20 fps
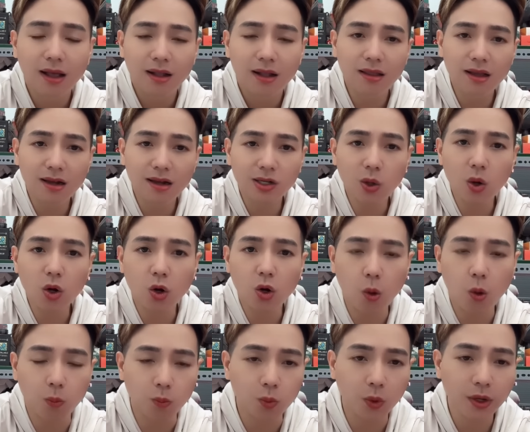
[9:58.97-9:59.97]
lên nói
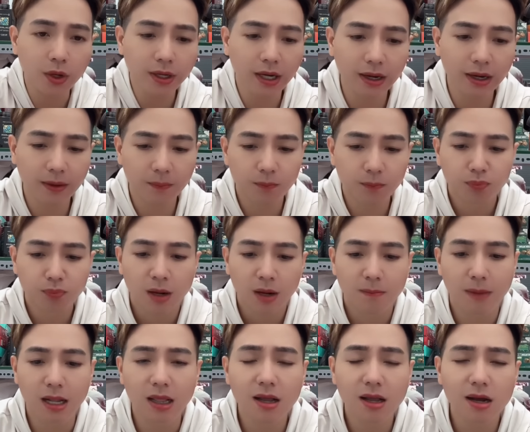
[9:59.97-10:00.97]
khùng nói điên
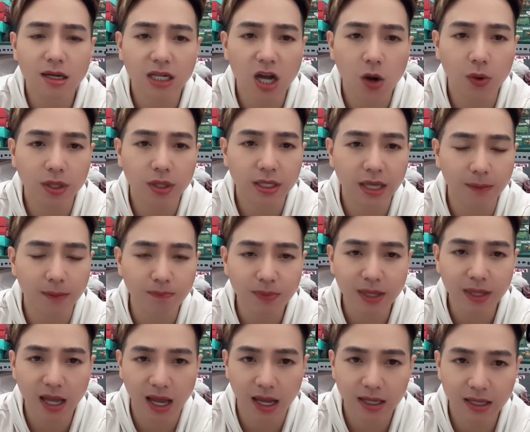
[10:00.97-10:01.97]
mà lên ngồi chỉnh
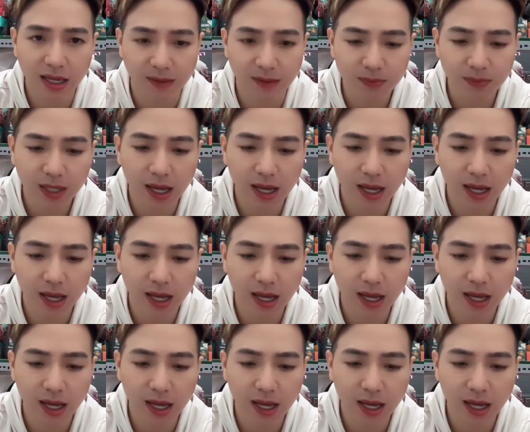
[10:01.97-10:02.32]
trệ chỉnh